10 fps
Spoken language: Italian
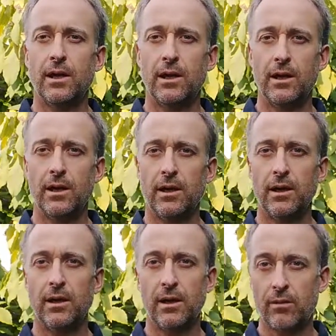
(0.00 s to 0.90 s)

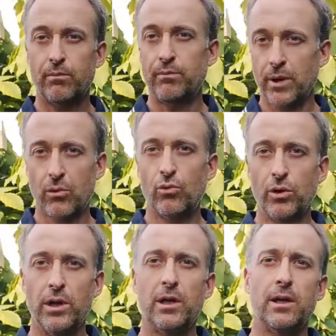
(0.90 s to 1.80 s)
E per
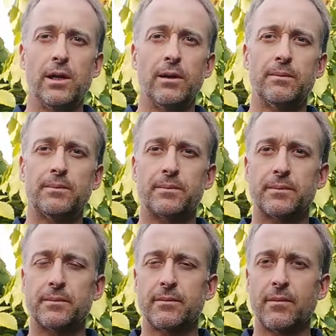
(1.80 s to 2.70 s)
cui
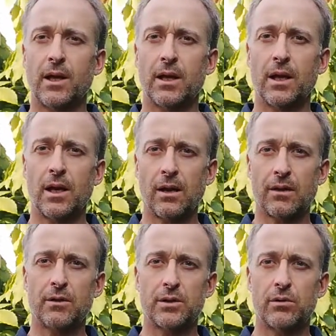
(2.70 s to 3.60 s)
mh,
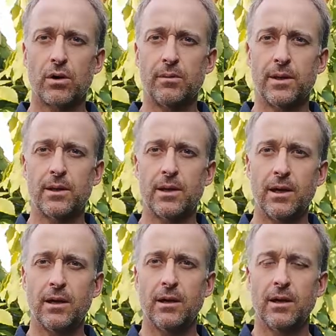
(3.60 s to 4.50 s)
ringrazio
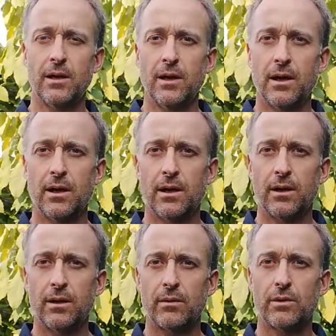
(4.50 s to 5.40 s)
sicuramente
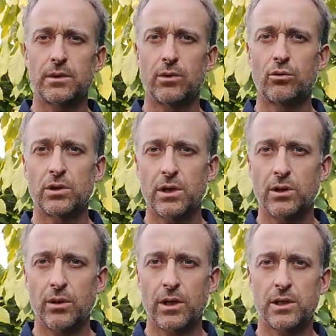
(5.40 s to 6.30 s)
uh, queste due
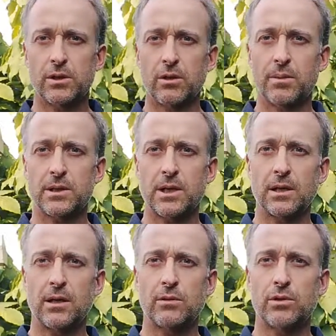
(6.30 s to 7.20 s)
signore che si sono
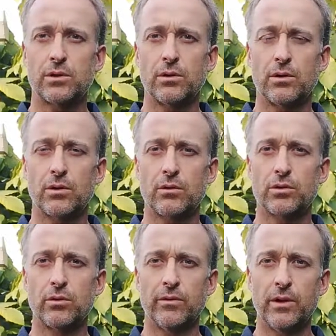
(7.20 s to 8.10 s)
prestate a questo,
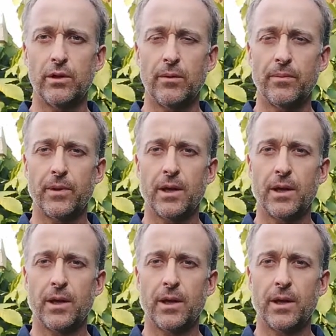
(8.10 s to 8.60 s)
questo video.